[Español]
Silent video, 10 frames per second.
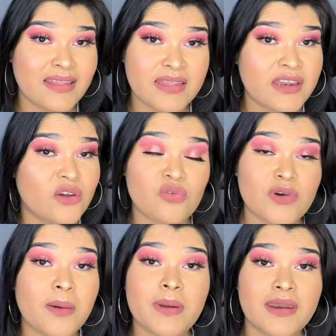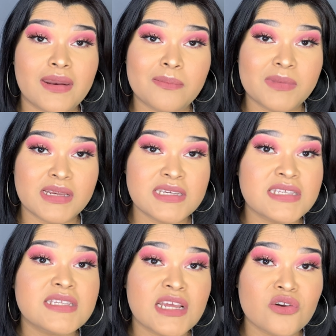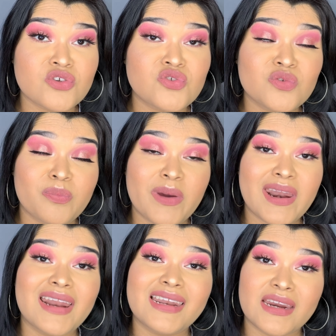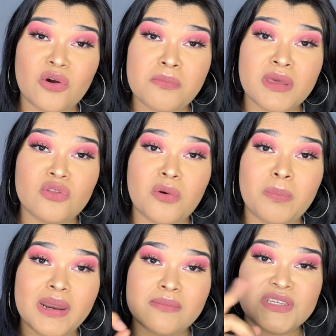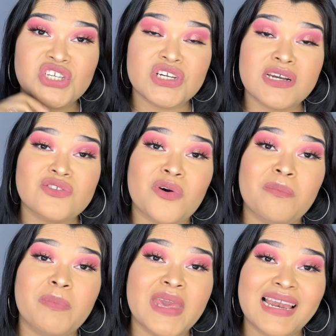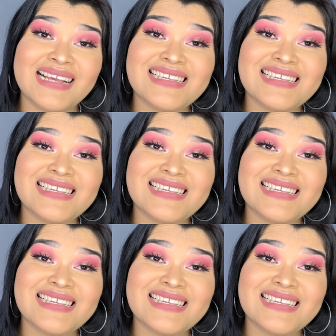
de ninguna manera minis. Se lo súper recomiendo para mis chicas con piel